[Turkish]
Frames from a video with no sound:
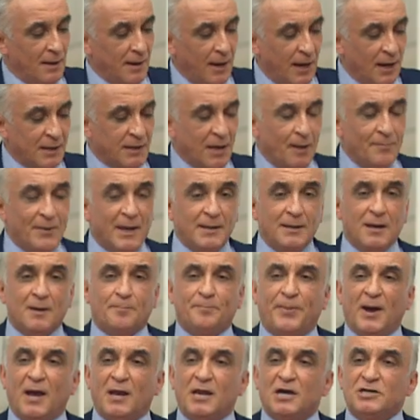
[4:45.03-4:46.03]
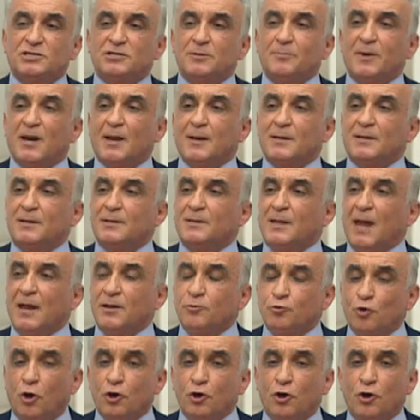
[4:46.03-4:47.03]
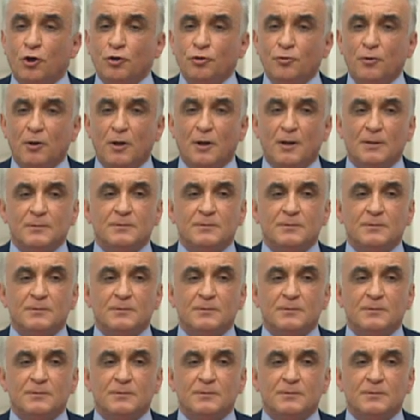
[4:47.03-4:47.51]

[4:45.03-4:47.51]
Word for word: egemenlik paylaşımına giden yolun